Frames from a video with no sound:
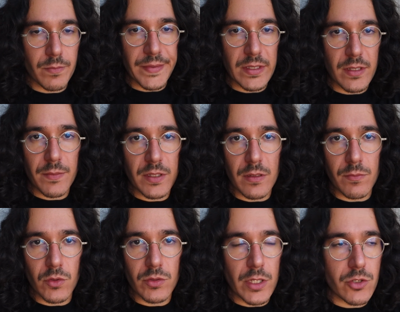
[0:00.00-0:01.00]
praticamente il
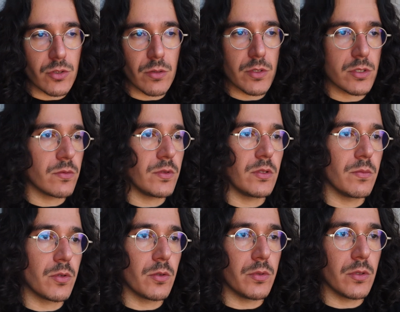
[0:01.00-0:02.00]
montaggio di questo video
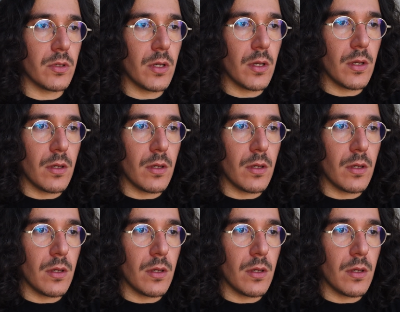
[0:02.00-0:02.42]
è proprio